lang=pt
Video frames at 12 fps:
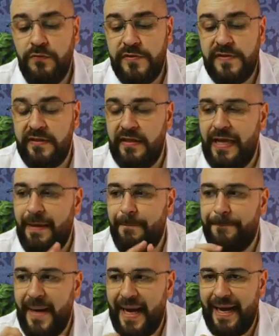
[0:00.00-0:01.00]
você tem que
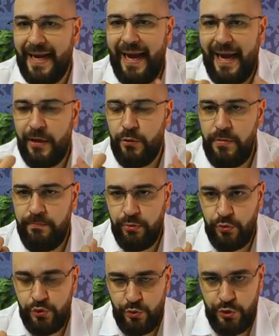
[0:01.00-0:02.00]
pagar o
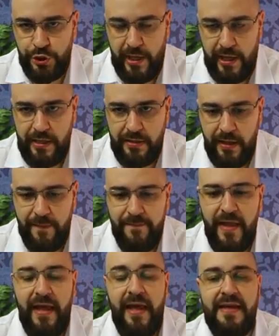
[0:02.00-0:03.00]
imposto de renda,
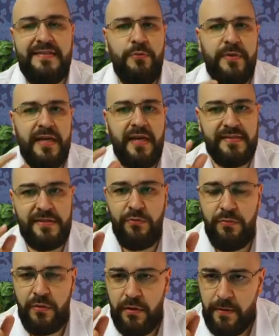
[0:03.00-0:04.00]
essa é a
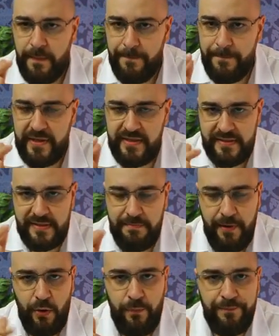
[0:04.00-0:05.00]
obrigação
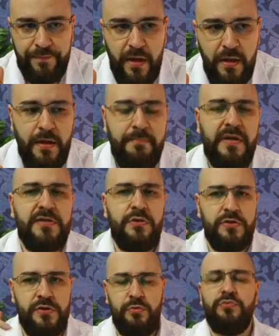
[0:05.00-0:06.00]
principal. Mas
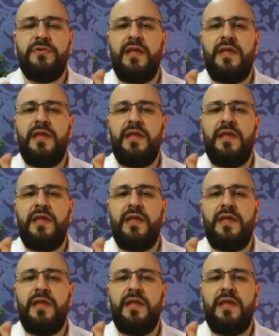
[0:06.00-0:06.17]
nós não